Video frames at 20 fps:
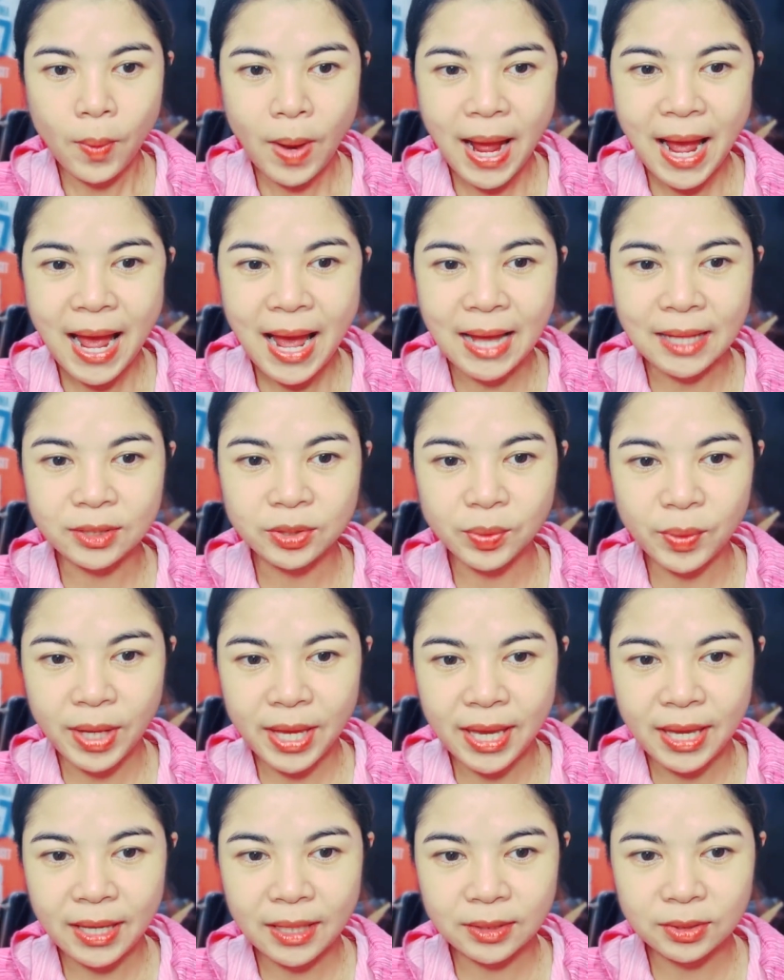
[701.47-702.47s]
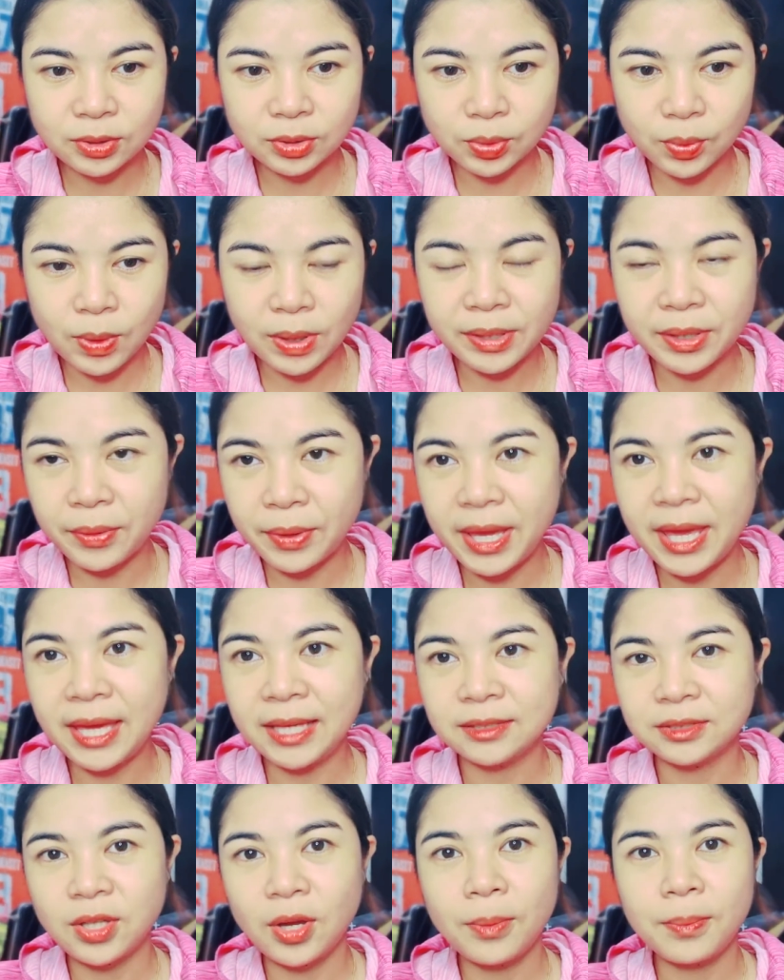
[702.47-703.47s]
ว่าตัวเราเอ
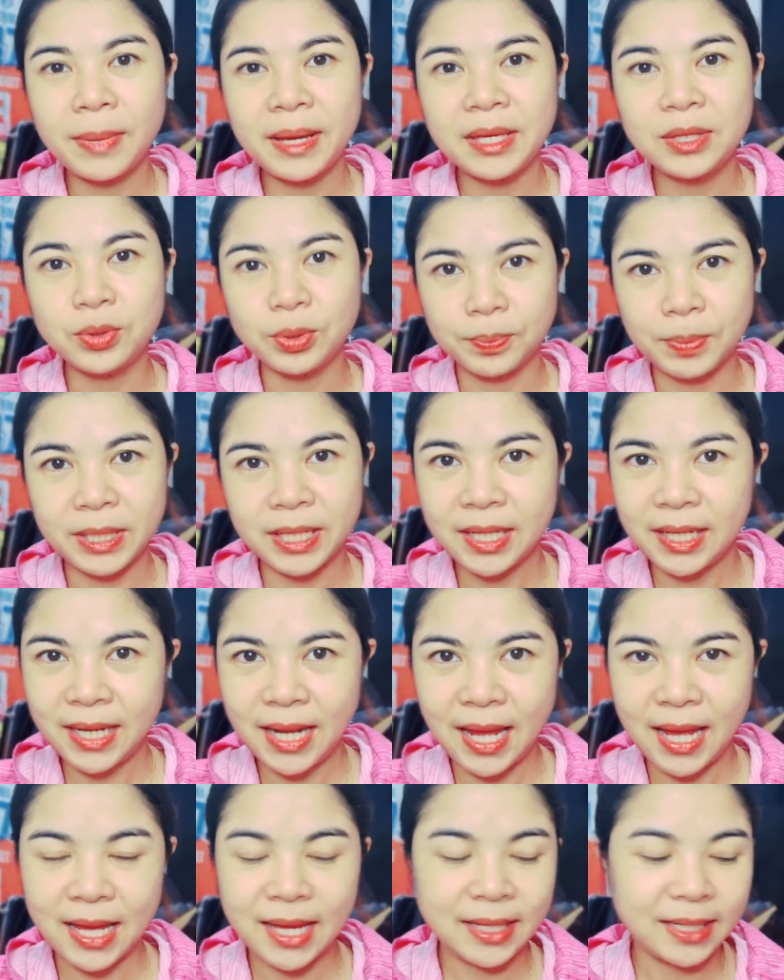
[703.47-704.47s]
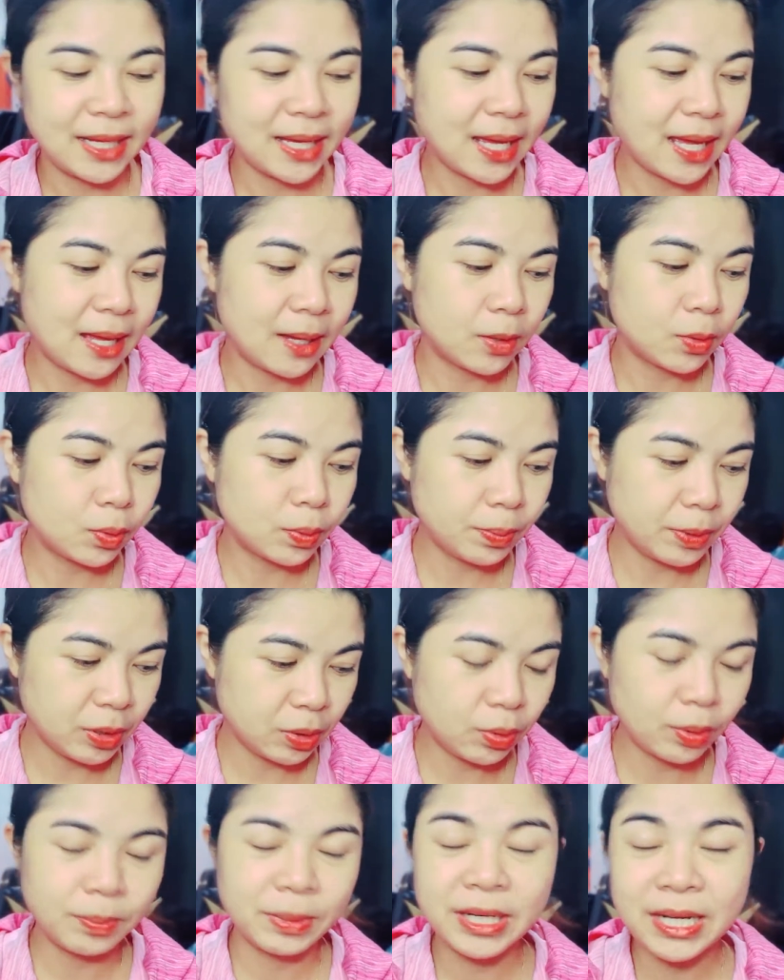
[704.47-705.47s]
งต้องไม่หยุดพัฒนานะคะคุณเป็
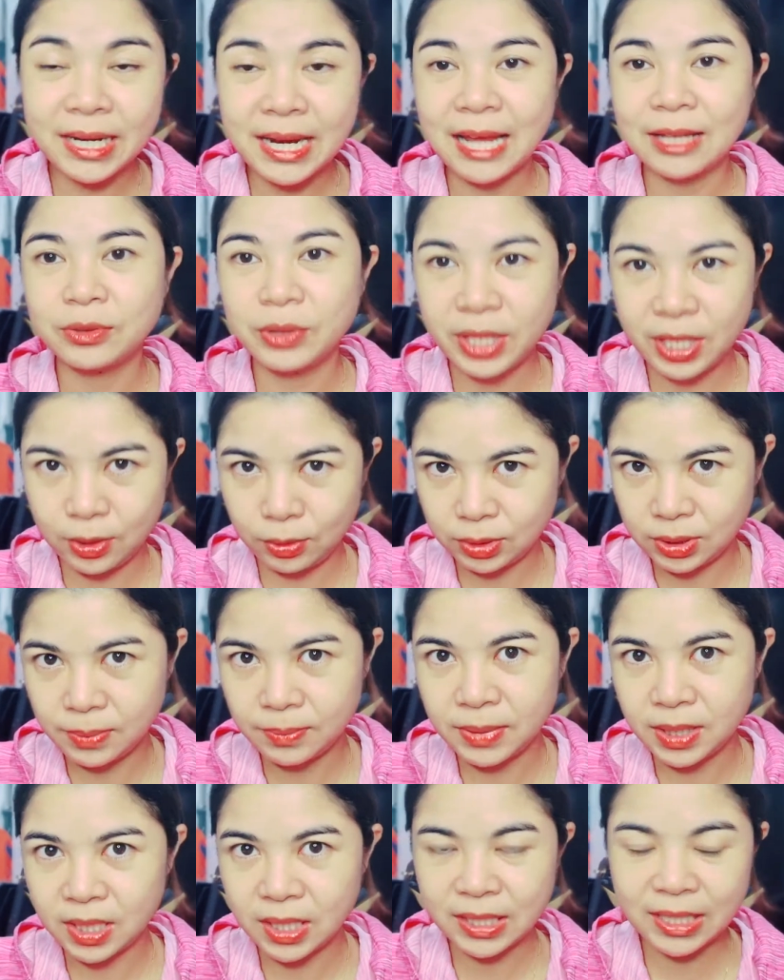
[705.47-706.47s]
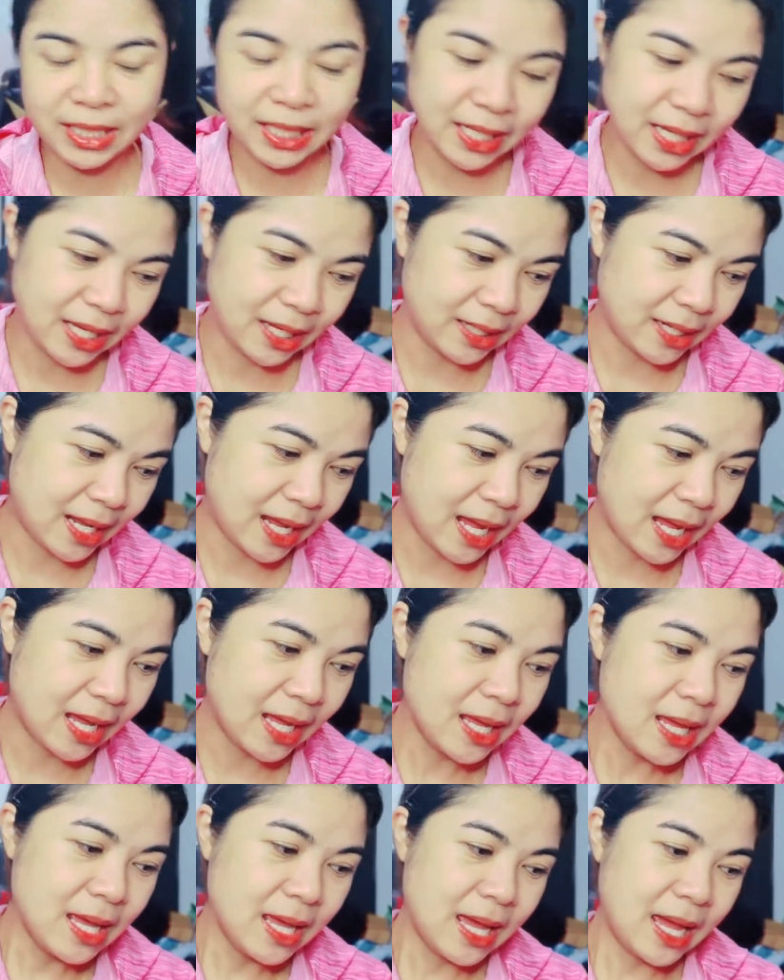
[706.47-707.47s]
นคนพัฒนาตัวเองเสมอนั่นเองนะคะ
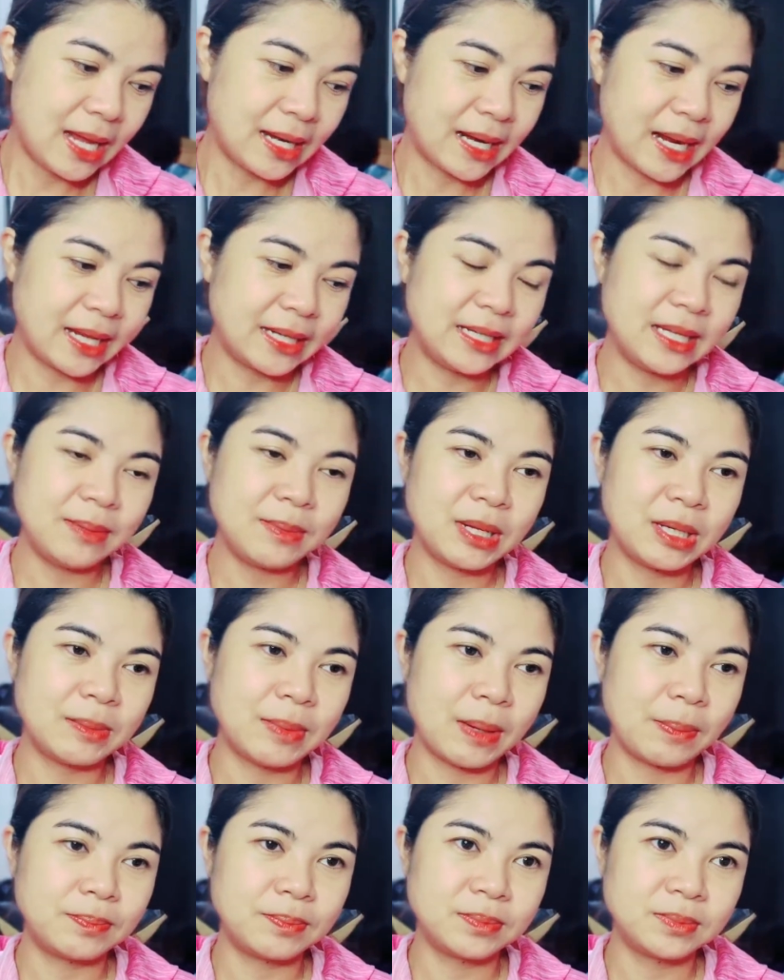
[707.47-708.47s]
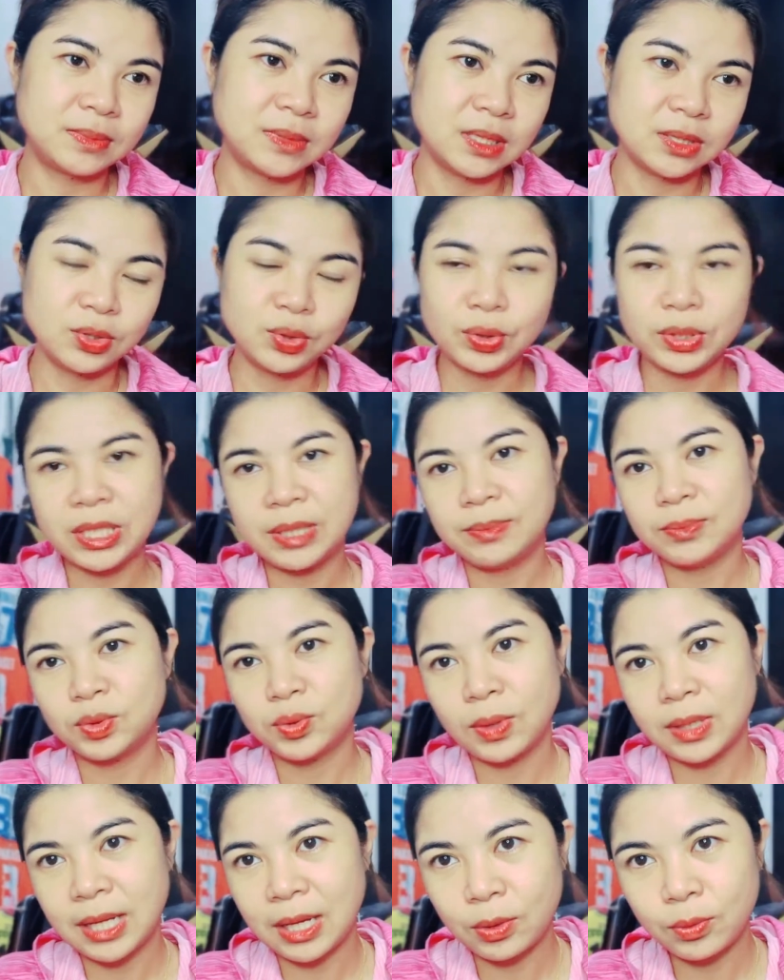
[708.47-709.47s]
อะไรที่มันแบบถึงจุดอิ่ม
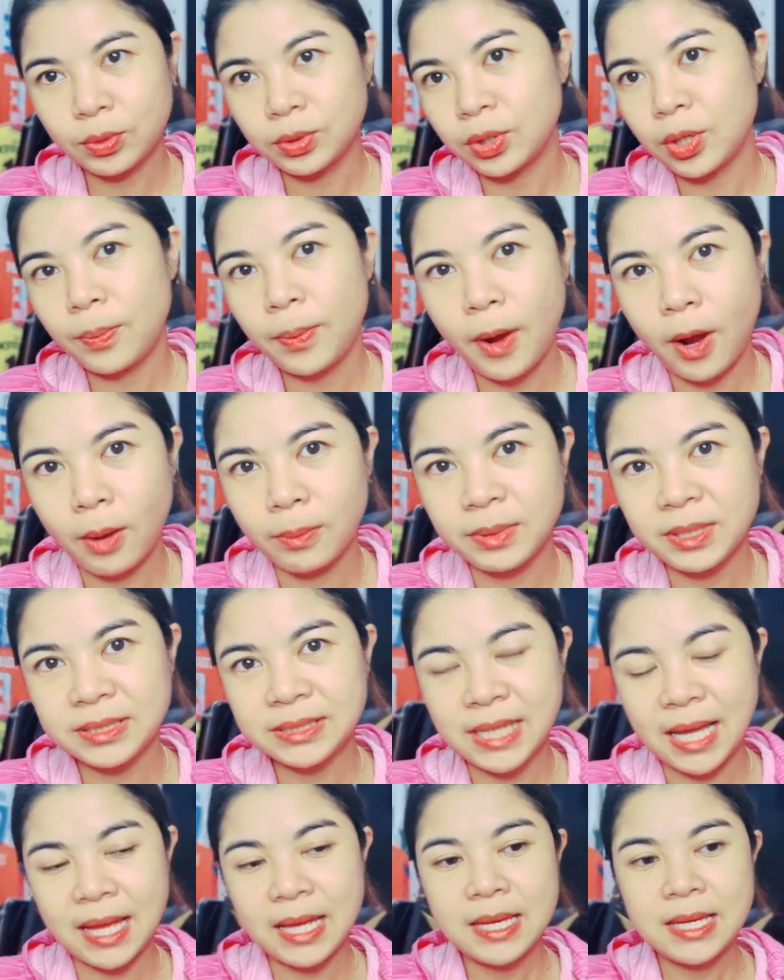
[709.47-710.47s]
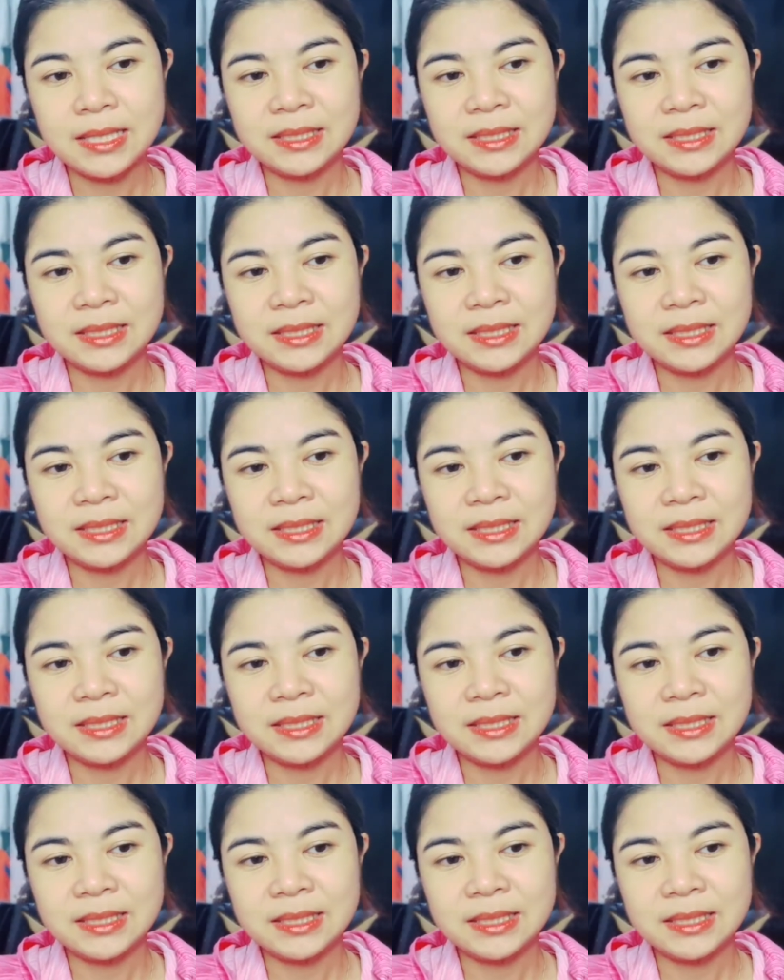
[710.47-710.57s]
ตัวแล้วคุณก็พร้อมที่จะ